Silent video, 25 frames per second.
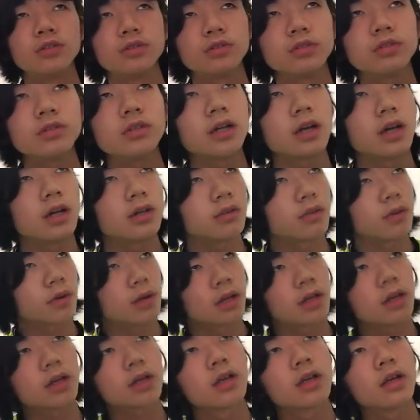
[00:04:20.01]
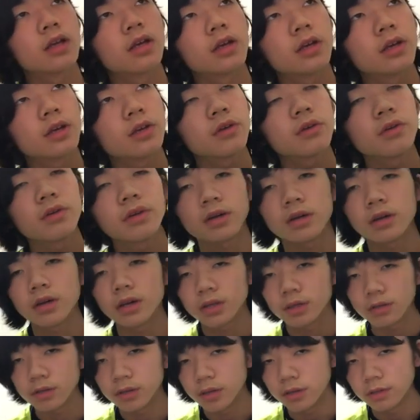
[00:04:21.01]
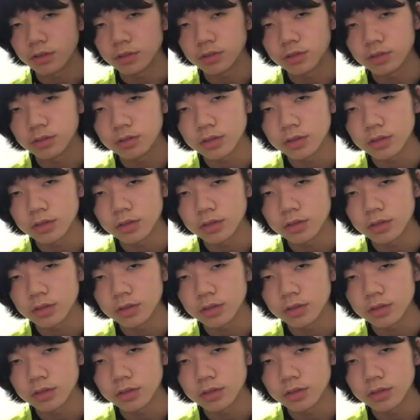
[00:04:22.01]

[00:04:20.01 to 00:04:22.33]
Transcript: ぐらいあるのかな900から910